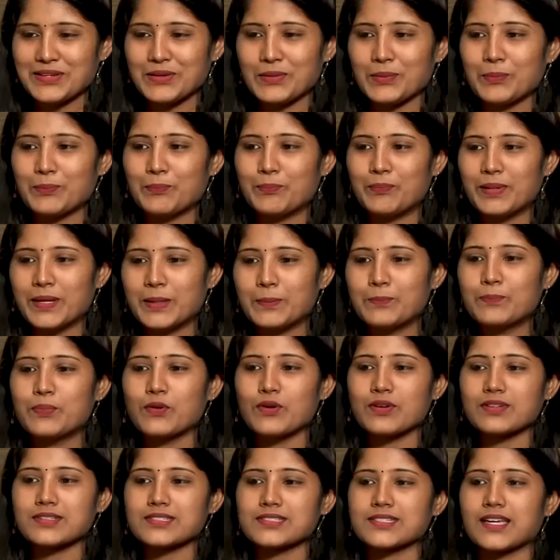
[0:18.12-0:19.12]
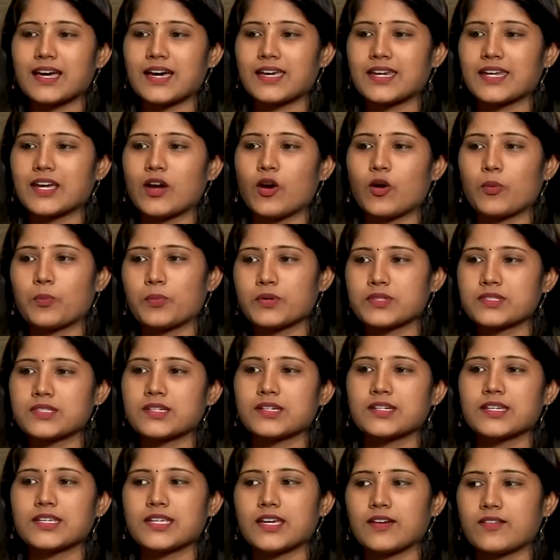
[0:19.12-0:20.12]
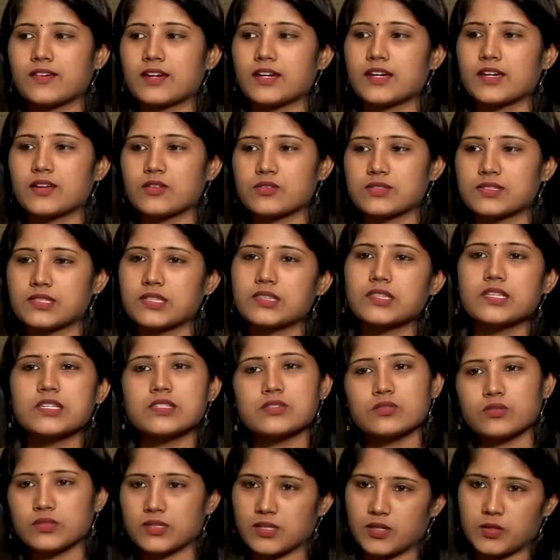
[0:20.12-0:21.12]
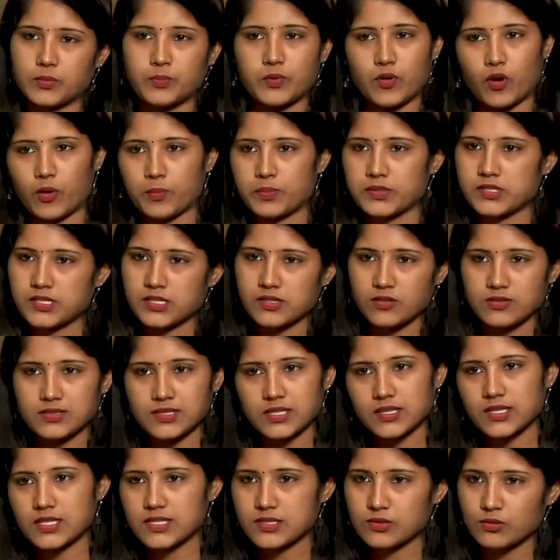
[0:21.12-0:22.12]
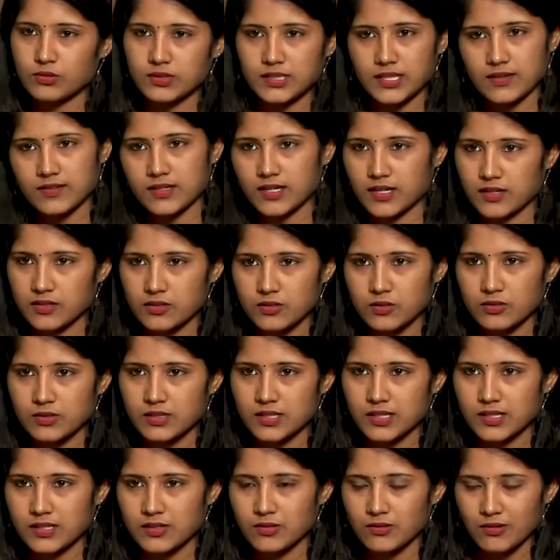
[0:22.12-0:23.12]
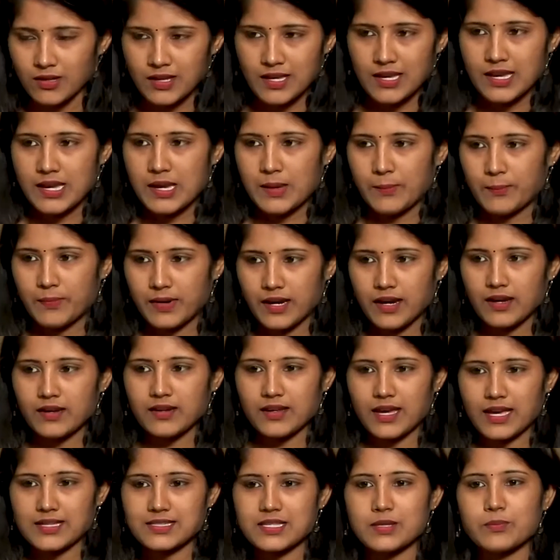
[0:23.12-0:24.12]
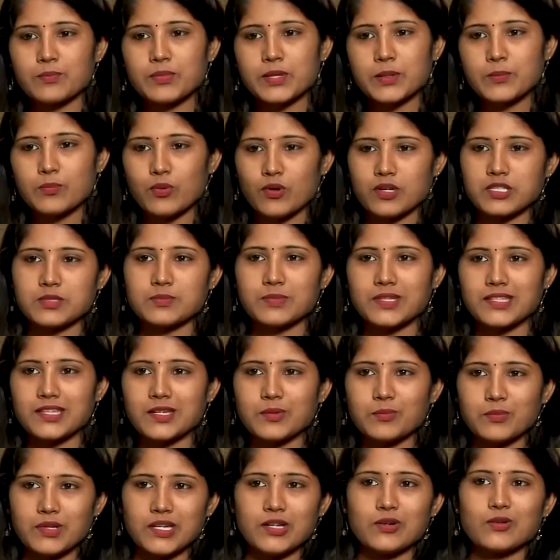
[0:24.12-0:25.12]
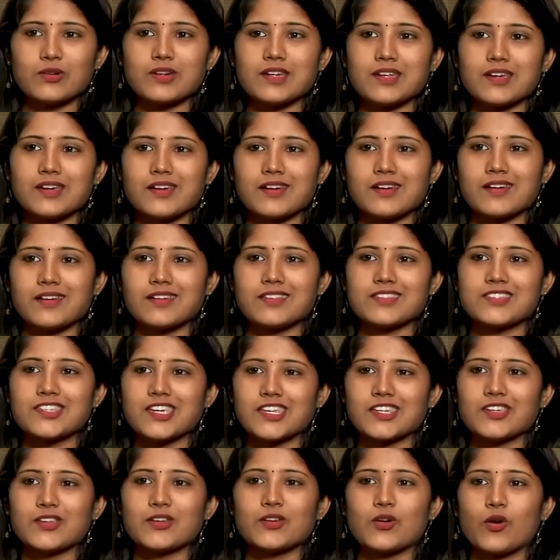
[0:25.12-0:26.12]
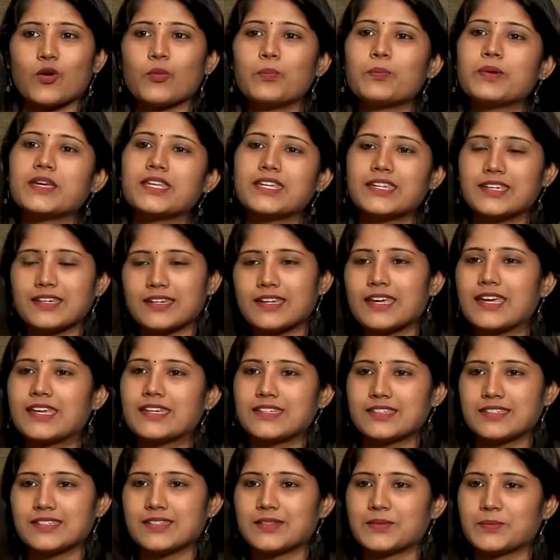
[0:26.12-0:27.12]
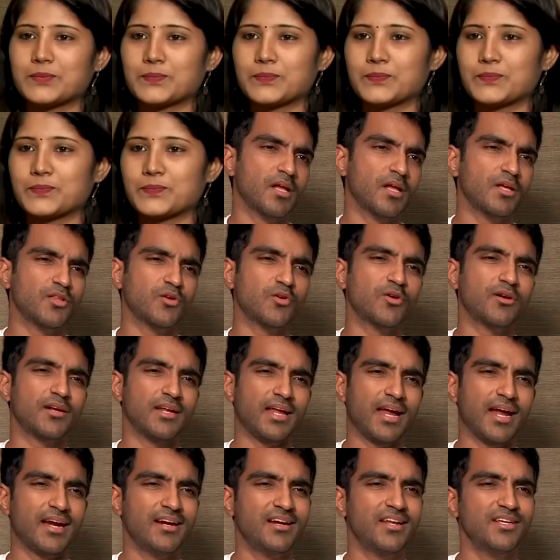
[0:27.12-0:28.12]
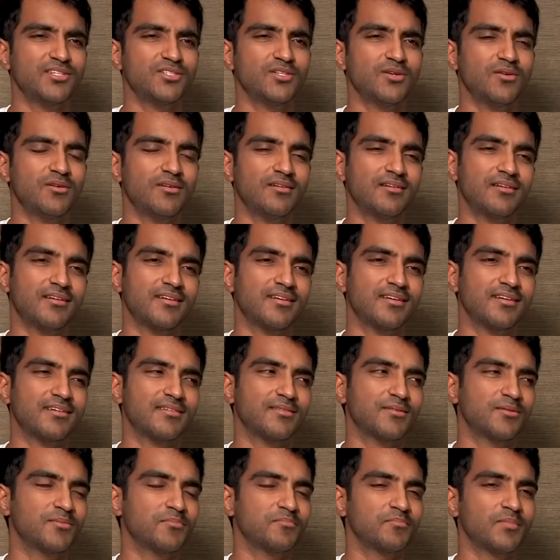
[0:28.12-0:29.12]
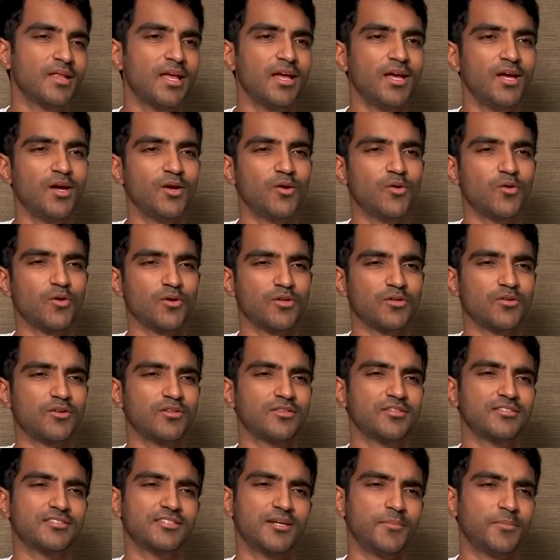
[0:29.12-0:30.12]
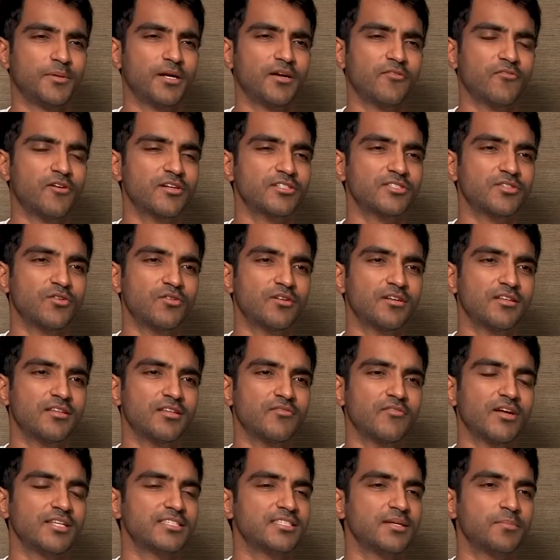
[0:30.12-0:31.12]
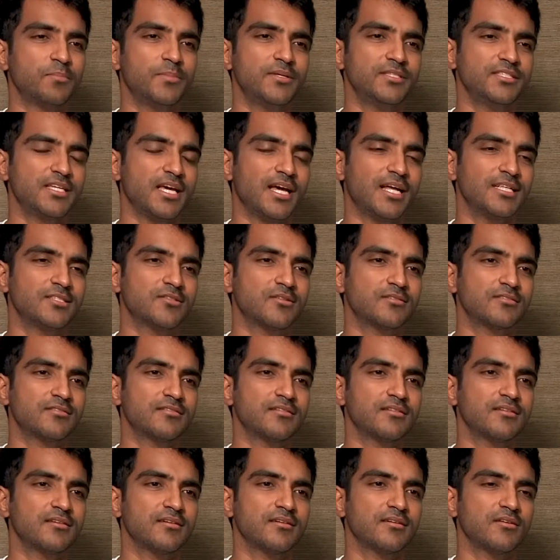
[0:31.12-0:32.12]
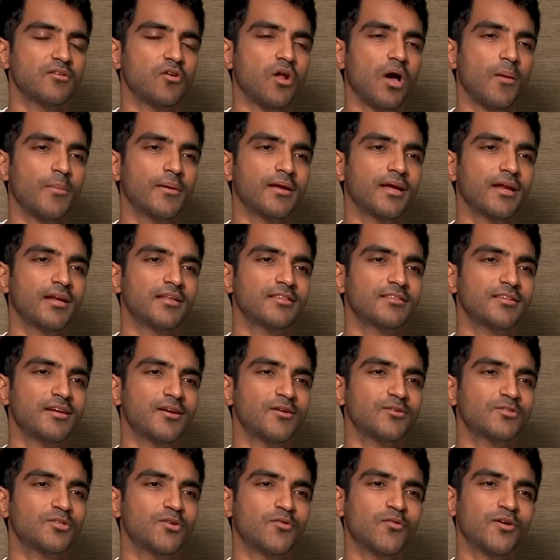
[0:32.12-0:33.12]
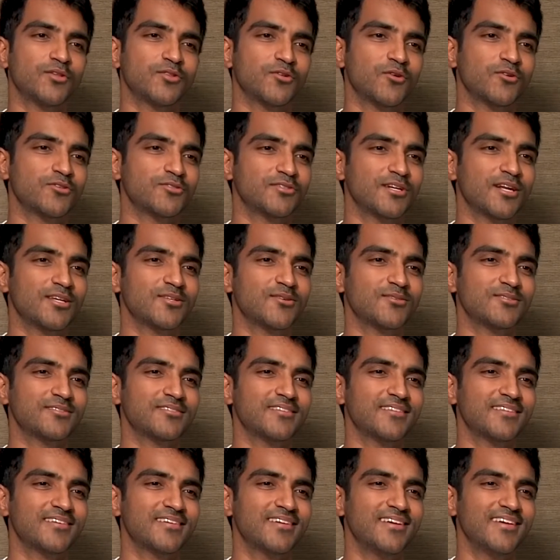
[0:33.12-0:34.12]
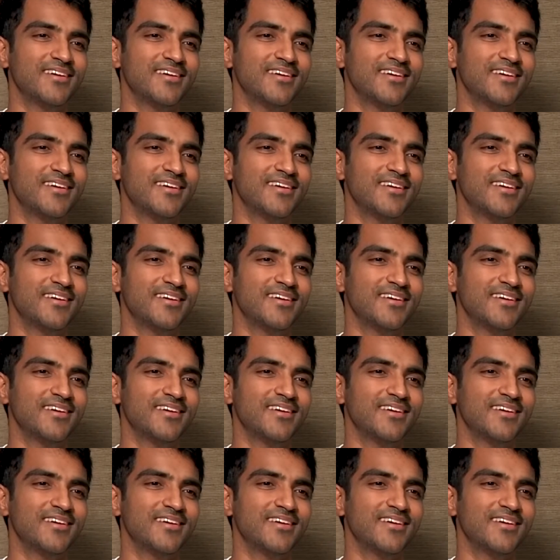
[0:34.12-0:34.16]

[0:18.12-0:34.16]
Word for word: సో hmm. బిగ్ బాస్ అనే ఆపర్చునిటీ ఎవరైనా వస్తే తీసుకుందాం ఇప్పుడు ఆపర్చునిటీ వస్తే తీసుకుందాం అని అనుకుంటారు బట్ hmm. అసలు బిగ్ బాస్ మీద మీకున్న జెన్యున్ ఒపీనియన్ ఏంటి అది ఒక రియాలిటీ షో అండి కొన్ని కొంత స్క్రిప్టెడ్ వర్షన్ ఉంటుంది వాళ్ళు చెప్పింది చేయాల్సి వస్తుంది లోపలికి వెళ్ళిన తర్వాత వంద రోజులు ఉండాల్సి వస్తుంది